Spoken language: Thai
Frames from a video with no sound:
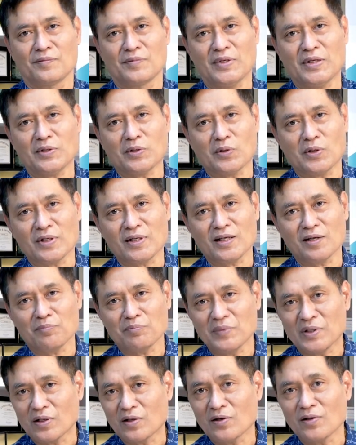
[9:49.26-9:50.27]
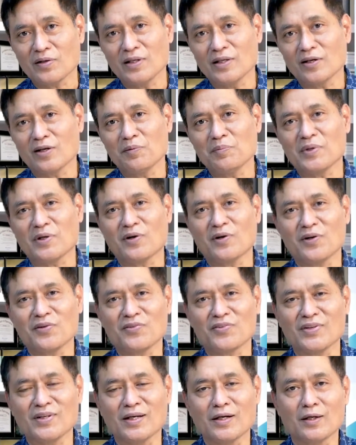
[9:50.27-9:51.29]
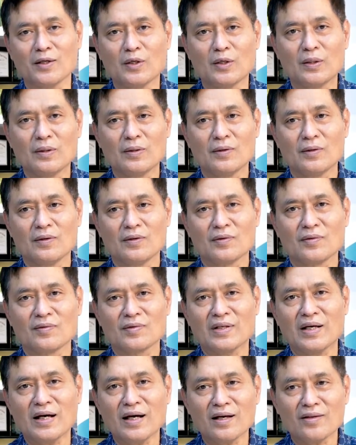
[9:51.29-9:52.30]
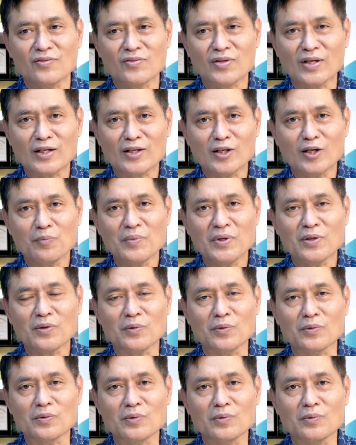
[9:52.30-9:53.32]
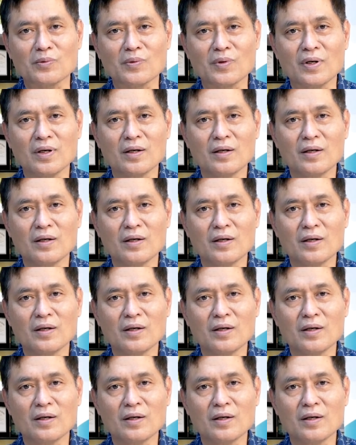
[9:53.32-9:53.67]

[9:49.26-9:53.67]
แน่นอนครับมีข้อดีก็มีข้อเสีย ถ้าเซตแล้วไม่ลงตัว